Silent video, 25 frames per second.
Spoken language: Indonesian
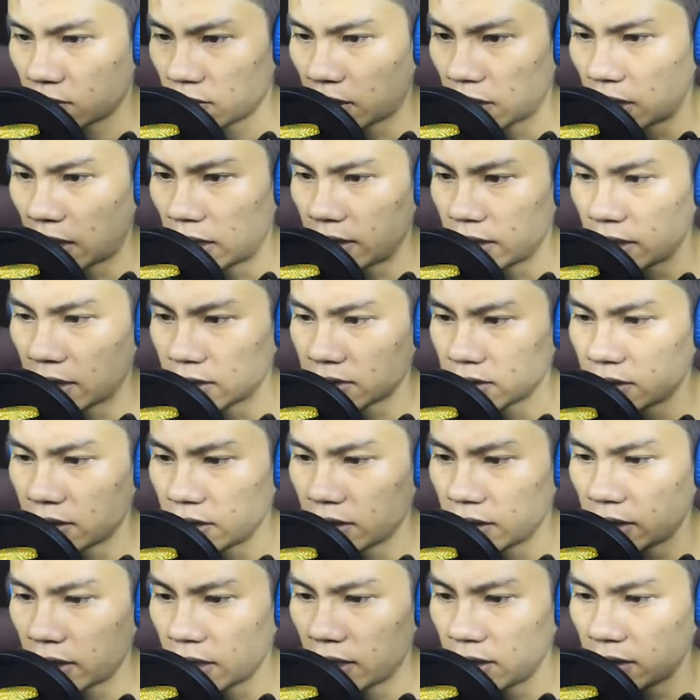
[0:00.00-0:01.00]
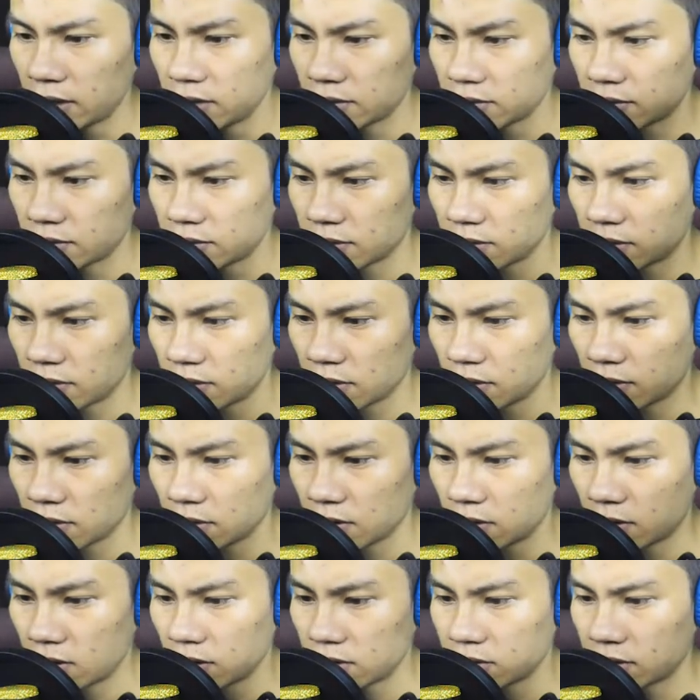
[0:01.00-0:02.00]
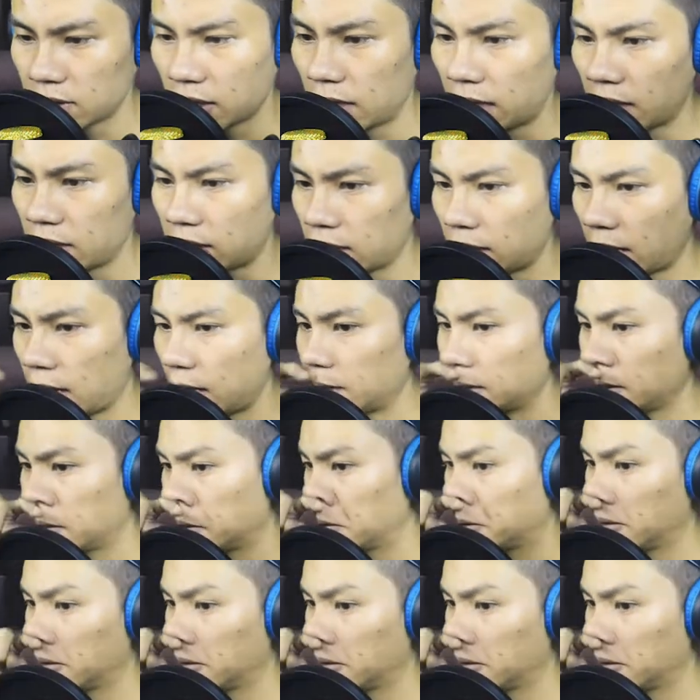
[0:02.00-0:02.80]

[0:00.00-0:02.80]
Kalian lihat sendiri kan? Secara dekat.